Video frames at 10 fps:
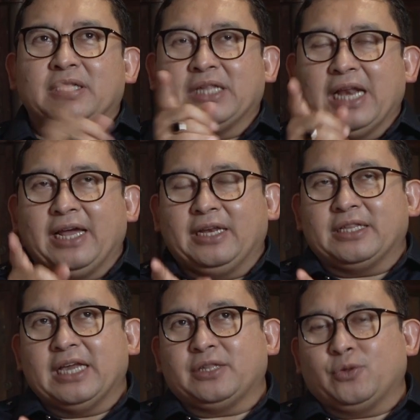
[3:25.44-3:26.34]
selain
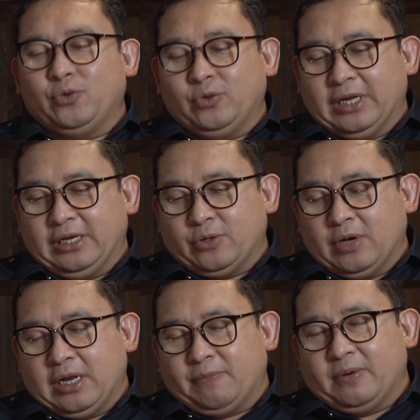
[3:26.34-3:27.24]
saya setuju tadi
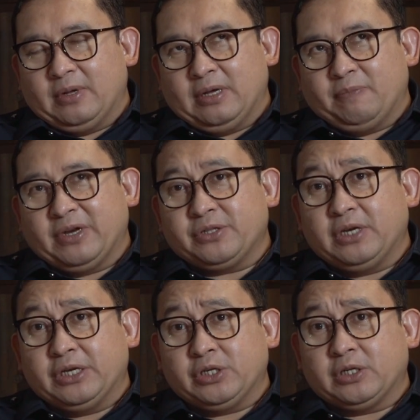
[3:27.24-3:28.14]
soal yeah. Iya. uh,
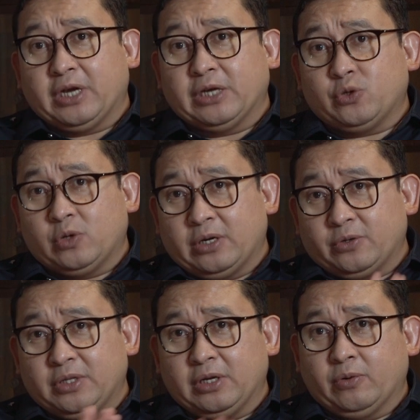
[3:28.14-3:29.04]
presidensial threshold
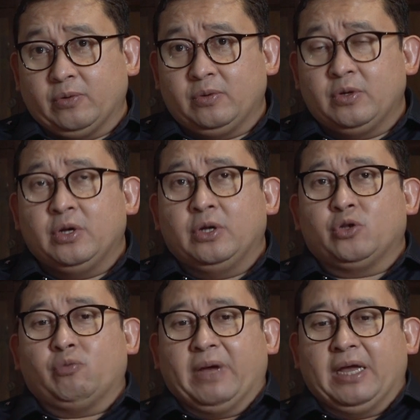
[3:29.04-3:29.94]
harus zero
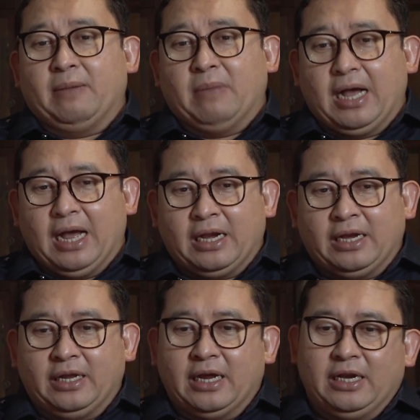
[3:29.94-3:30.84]
supaya
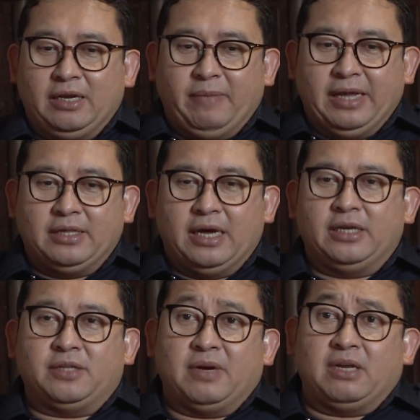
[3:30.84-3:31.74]
makanan yang ada di meja
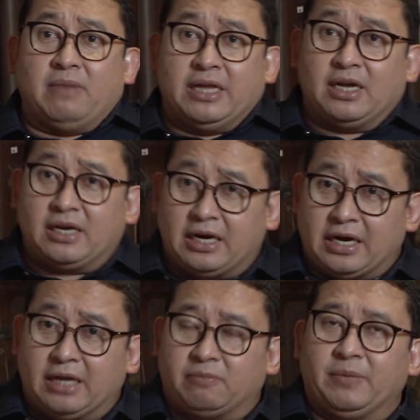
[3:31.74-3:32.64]
ini semakin banyak dan iya.
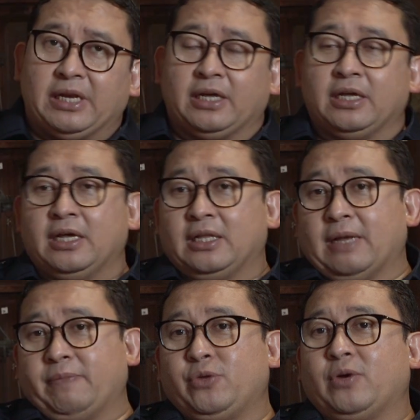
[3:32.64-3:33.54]
rakyat memilih.
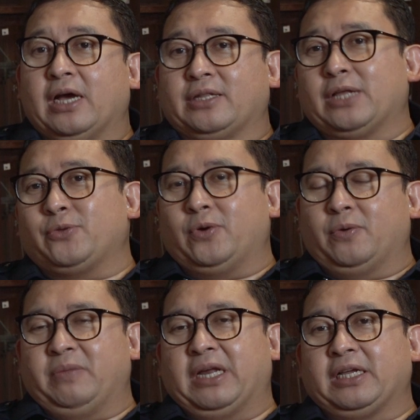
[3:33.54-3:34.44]
Tapi juga satu
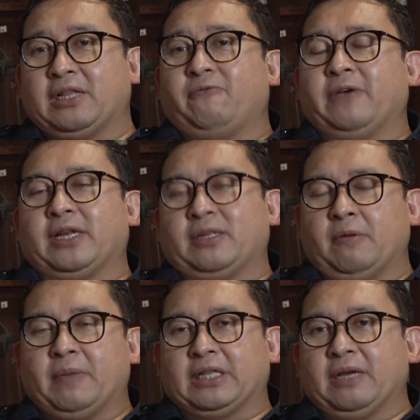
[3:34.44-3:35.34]
dong, biar kita fair
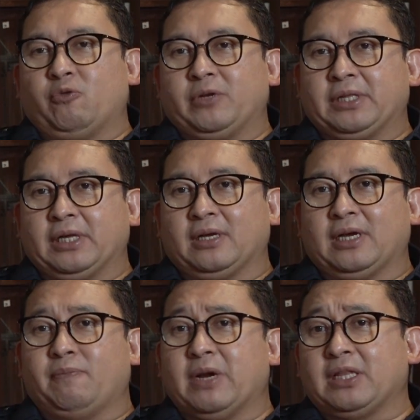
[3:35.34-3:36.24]
sama partai yeah. politik.
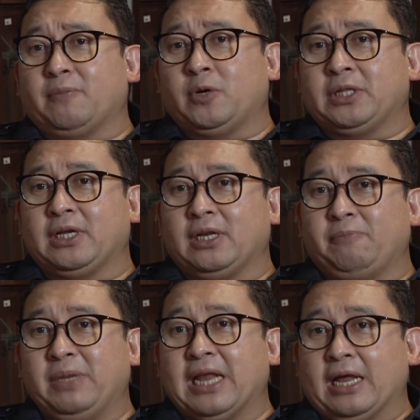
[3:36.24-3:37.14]
Kan partai politik ini
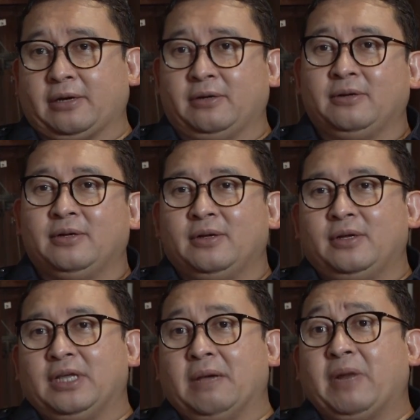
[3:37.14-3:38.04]
pilar
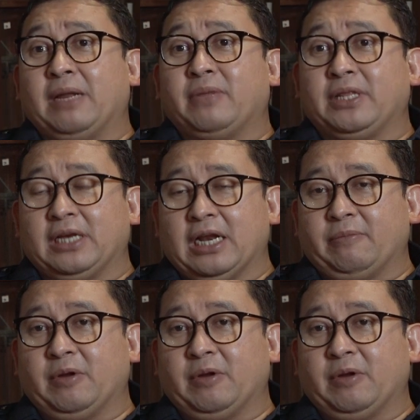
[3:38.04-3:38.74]
yang paling yeah. penting dalam